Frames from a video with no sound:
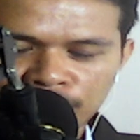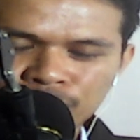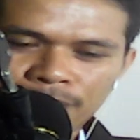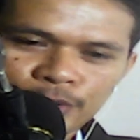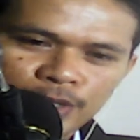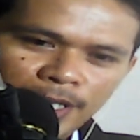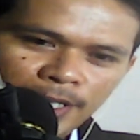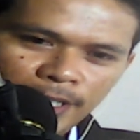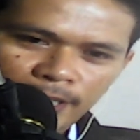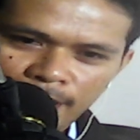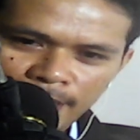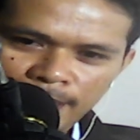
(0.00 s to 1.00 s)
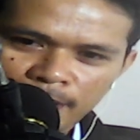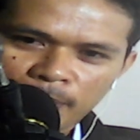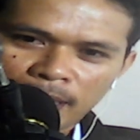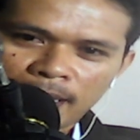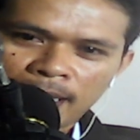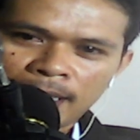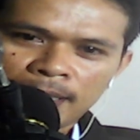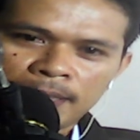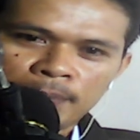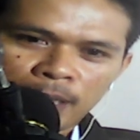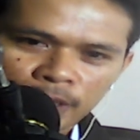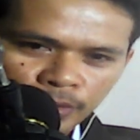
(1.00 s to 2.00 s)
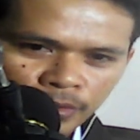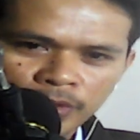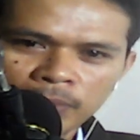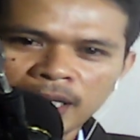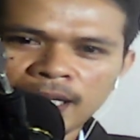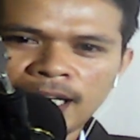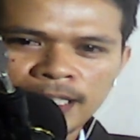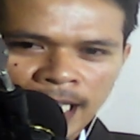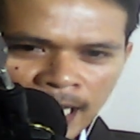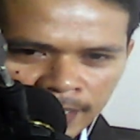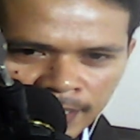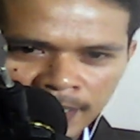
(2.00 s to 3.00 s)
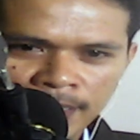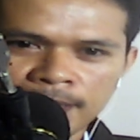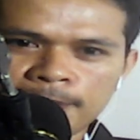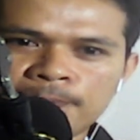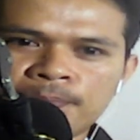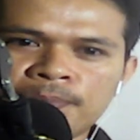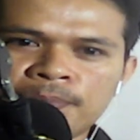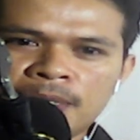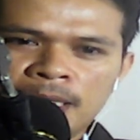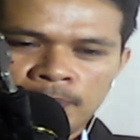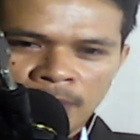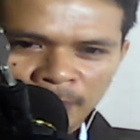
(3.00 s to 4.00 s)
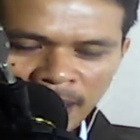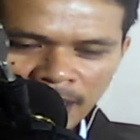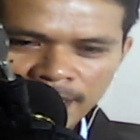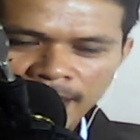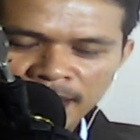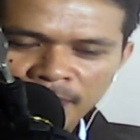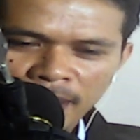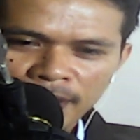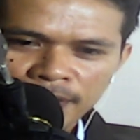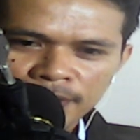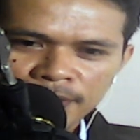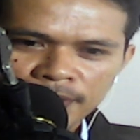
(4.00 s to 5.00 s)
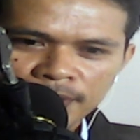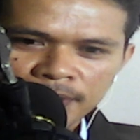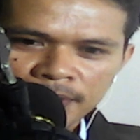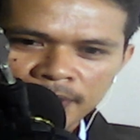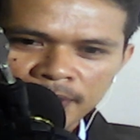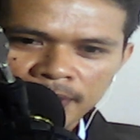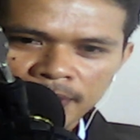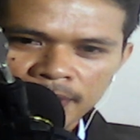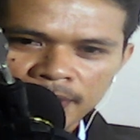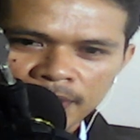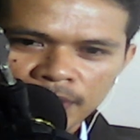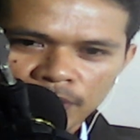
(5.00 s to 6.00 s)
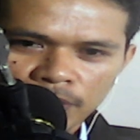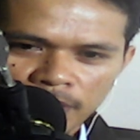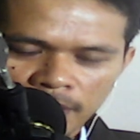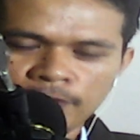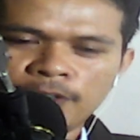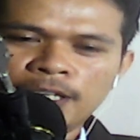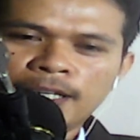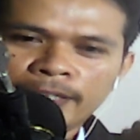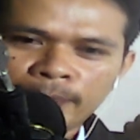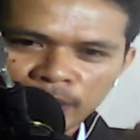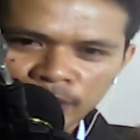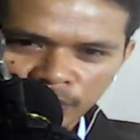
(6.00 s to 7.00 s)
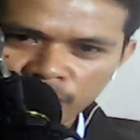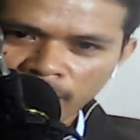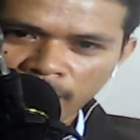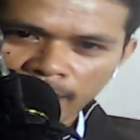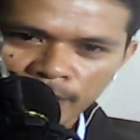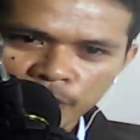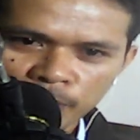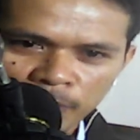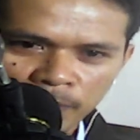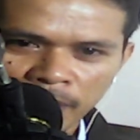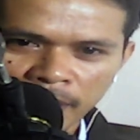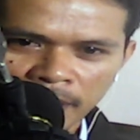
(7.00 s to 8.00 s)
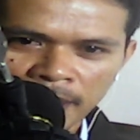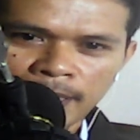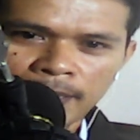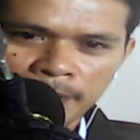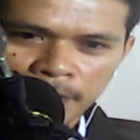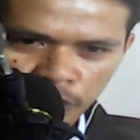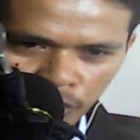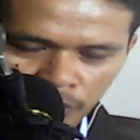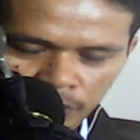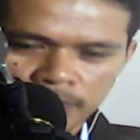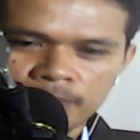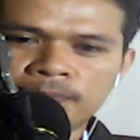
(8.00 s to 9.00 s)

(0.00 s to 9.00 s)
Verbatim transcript: aduna sila nakadaiyang mga ibato, mga atake, mapaligal man. Even ang kamatura nga nasa Biblia ila nang gisulod.